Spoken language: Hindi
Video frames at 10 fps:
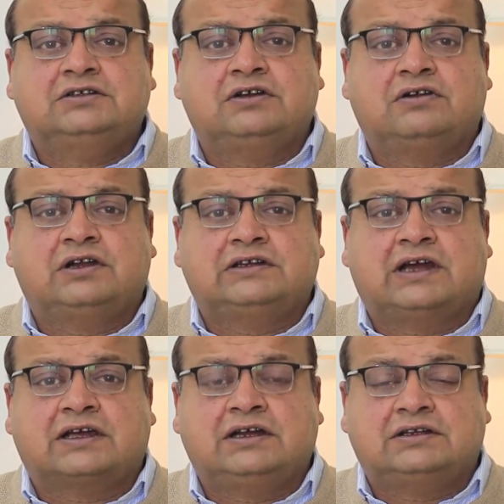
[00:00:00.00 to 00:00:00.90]
जिन्होंने
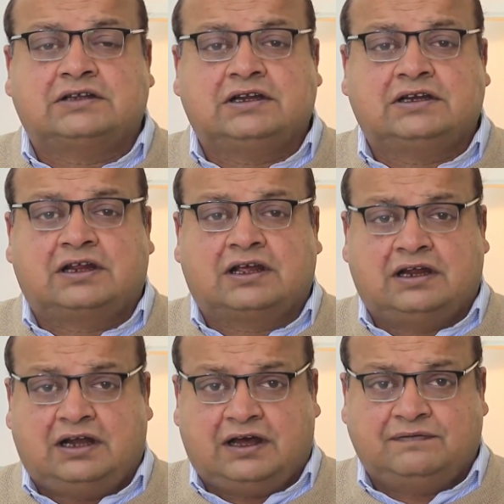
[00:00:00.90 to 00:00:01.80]
जहांगीर तरीन के
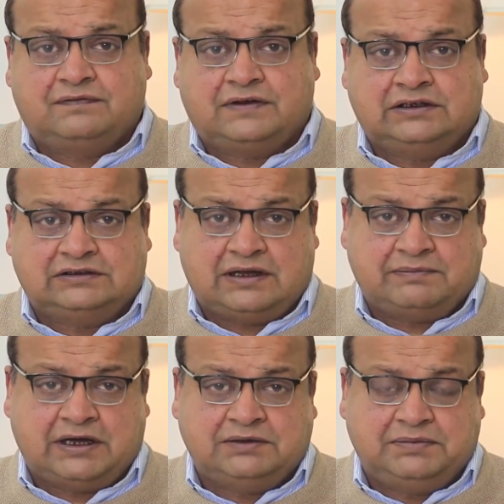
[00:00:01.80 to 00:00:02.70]
ख़िलाफ़
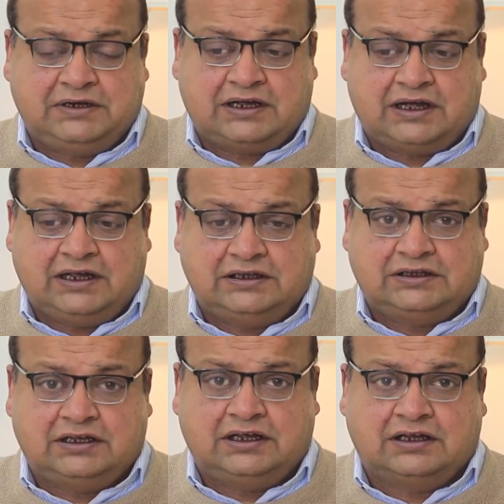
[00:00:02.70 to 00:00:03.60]
इल्ज़ाम भी लगाए
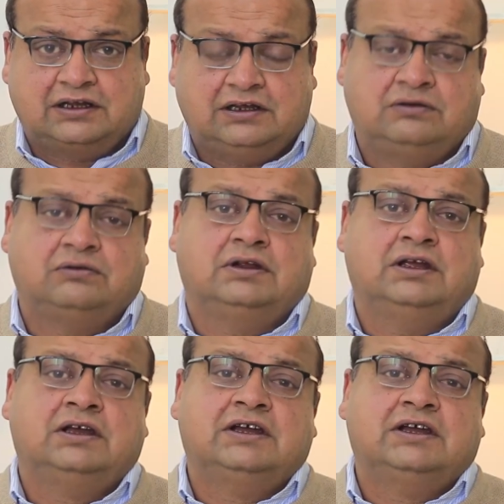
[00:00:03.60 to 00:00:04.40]
थे कि इन्होंने